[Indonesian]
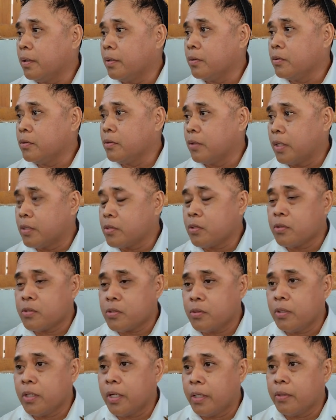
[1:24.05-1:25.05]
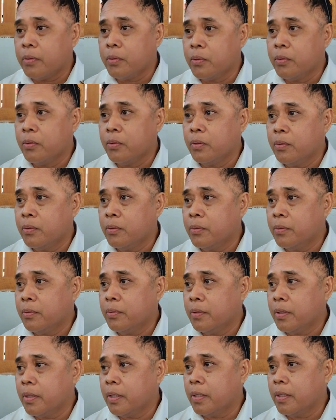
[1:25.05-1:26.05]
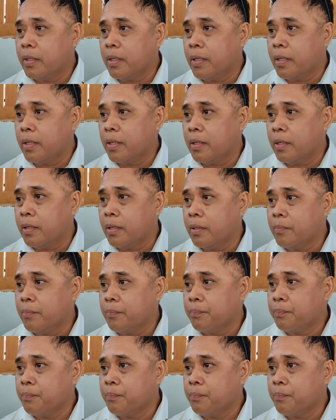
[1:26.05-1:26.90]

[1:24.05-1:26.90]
kunjungan ke sekolah itu adalah